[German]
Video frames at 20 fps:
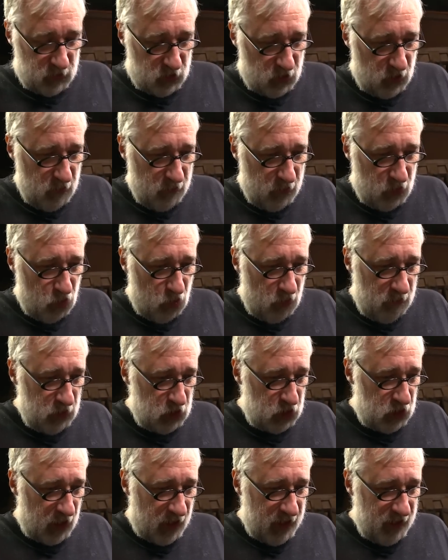So einem groben
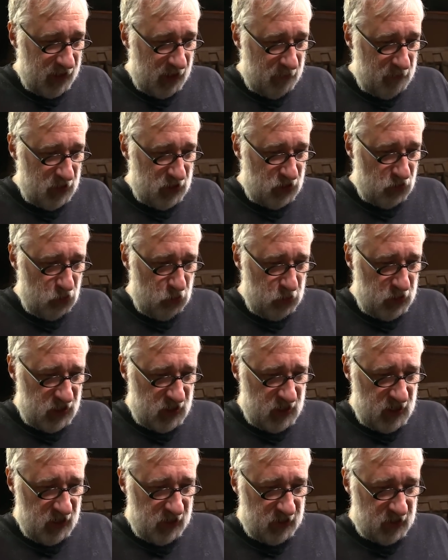Stein kann man so gut
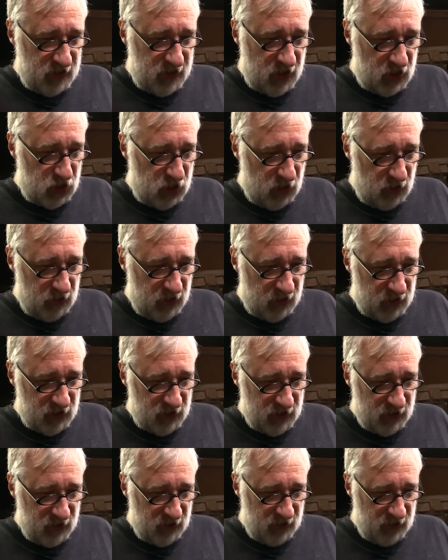zielen. Das ist ja erstaunlich.